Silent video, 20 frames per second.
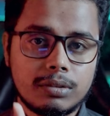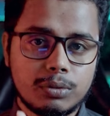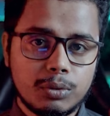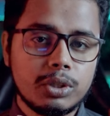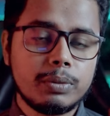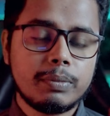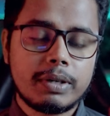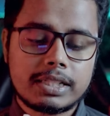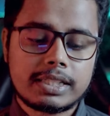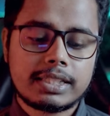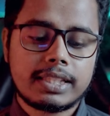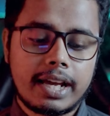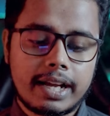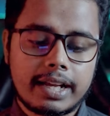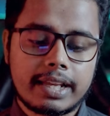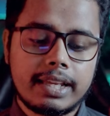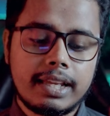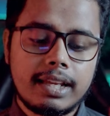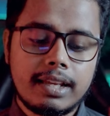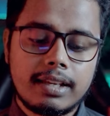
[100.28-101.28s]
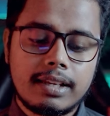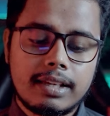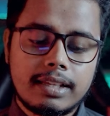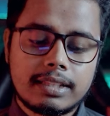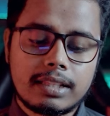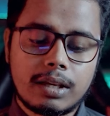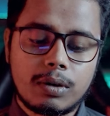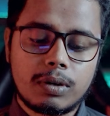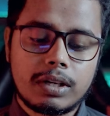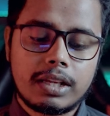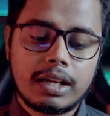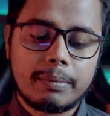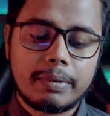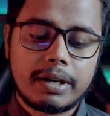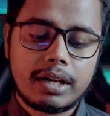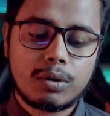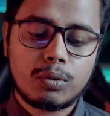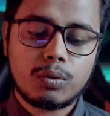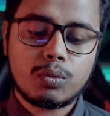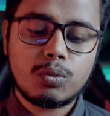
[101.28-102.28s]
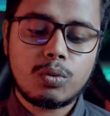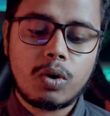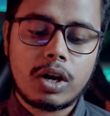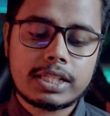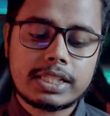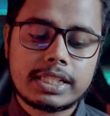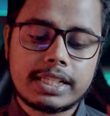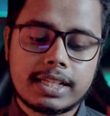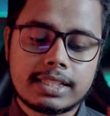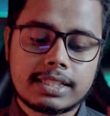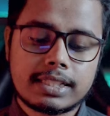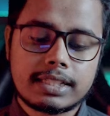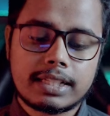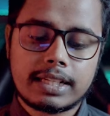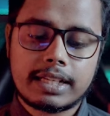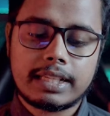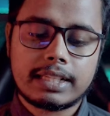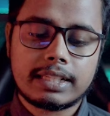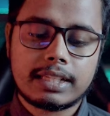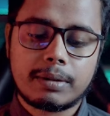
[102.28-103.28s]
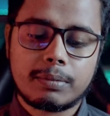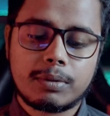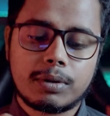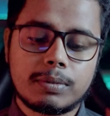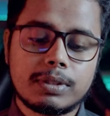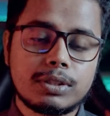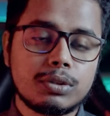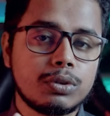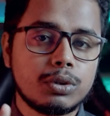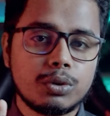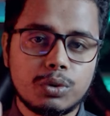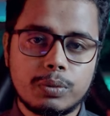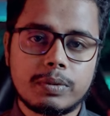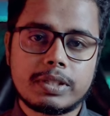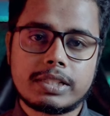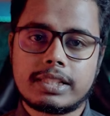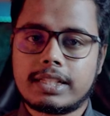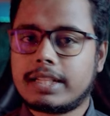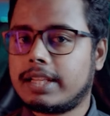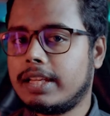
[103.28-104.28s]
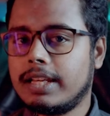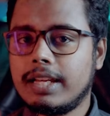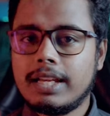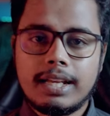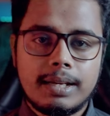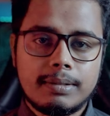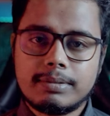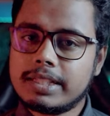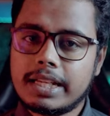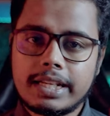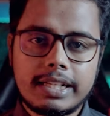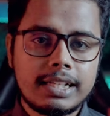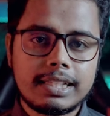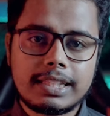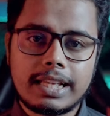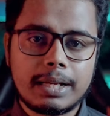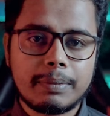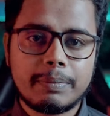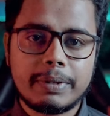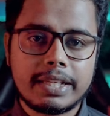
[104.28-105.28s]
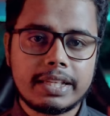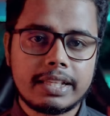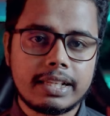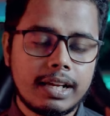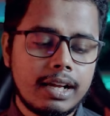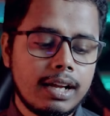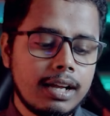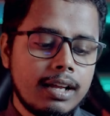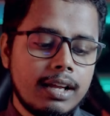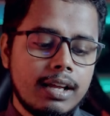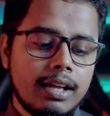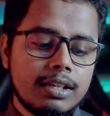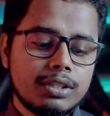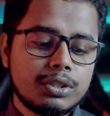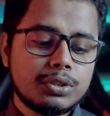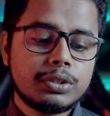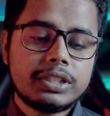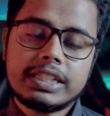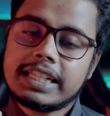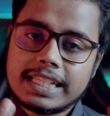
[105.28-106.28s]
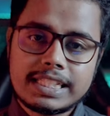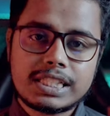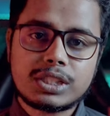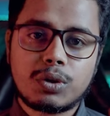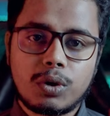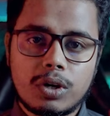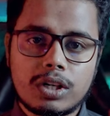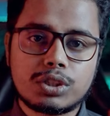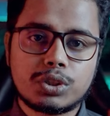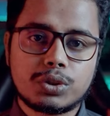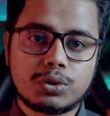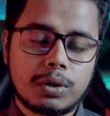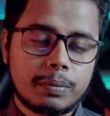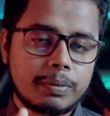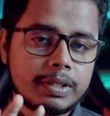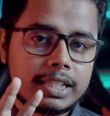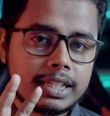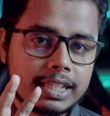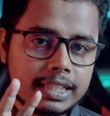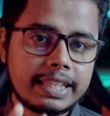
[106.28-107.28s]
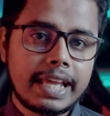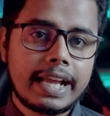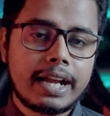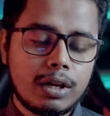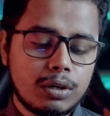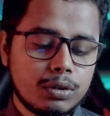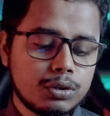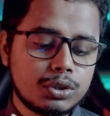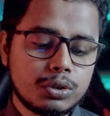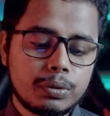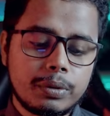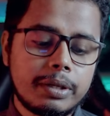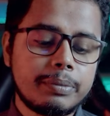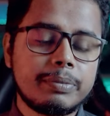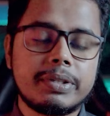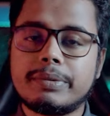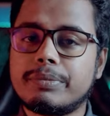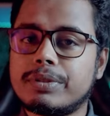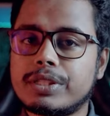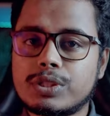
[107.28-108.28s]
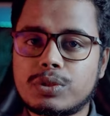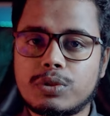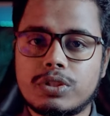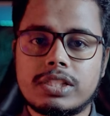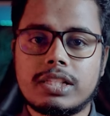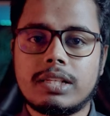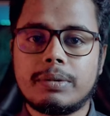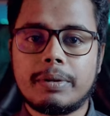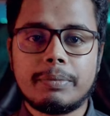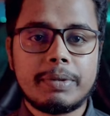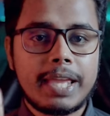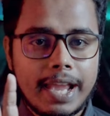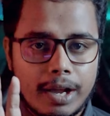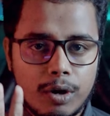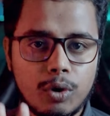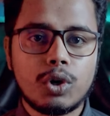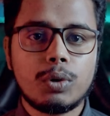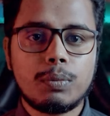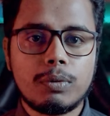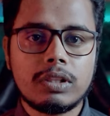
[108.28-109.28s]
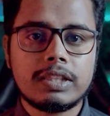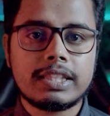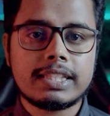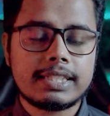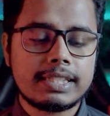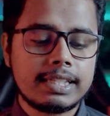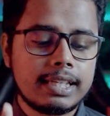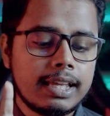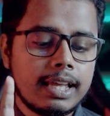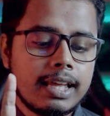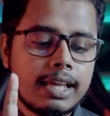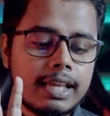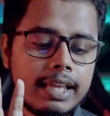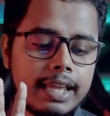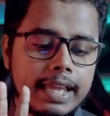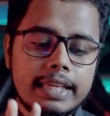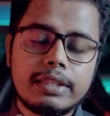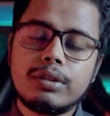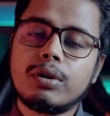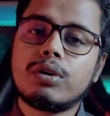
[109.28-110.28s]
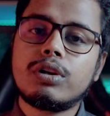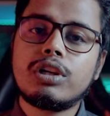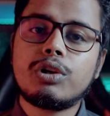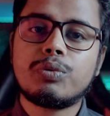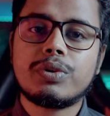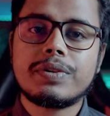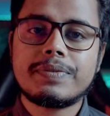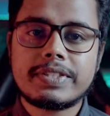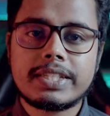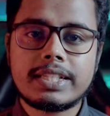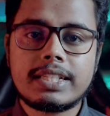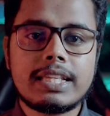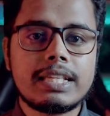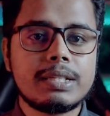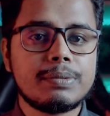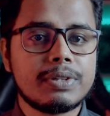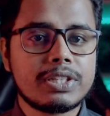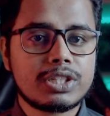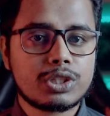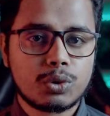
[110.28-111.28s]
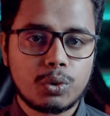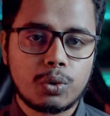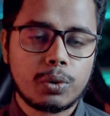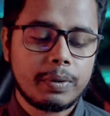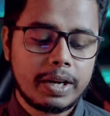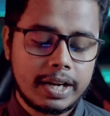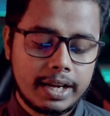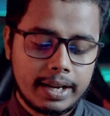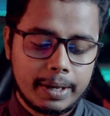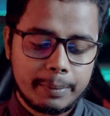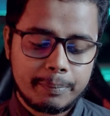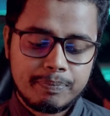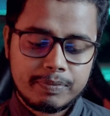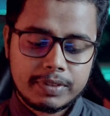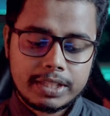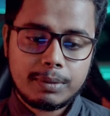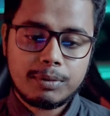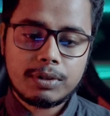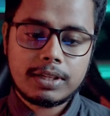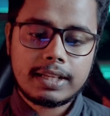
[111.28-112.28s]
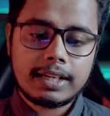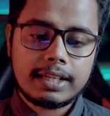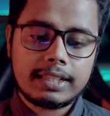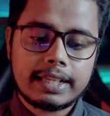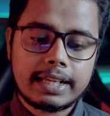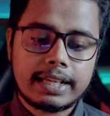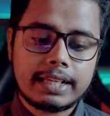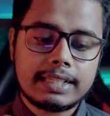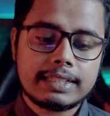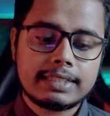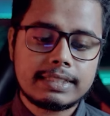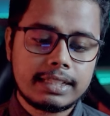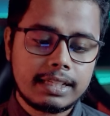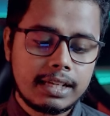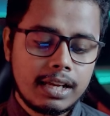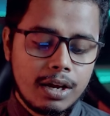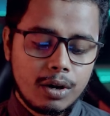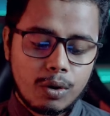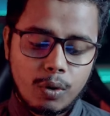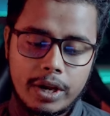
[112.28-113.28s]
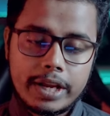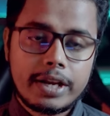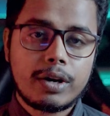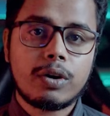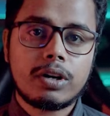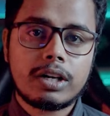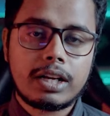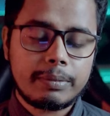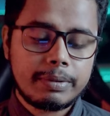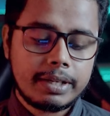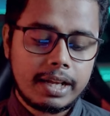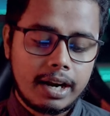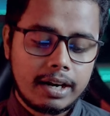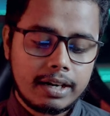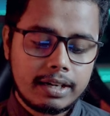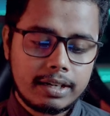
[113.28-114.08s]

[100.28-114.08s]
দুই মাস থাকে তাহলে আমার উনআশি হাজার টাকা ইনকাম হবে যদি দুই মাস থাকে আমি জানি না থাকবে কি না সো টেস্ট করার জন্য আপনাদেরকে দেখানোর জন্য আমি ইনভেস্ট করেছিলাম আমি এখনও বলতেছি এই ধরনের ওয়েবসাইটে ইনভেস্ট করবেন না এবং এখানে দেখেন এই যে কয়েক ঘন্টা আমি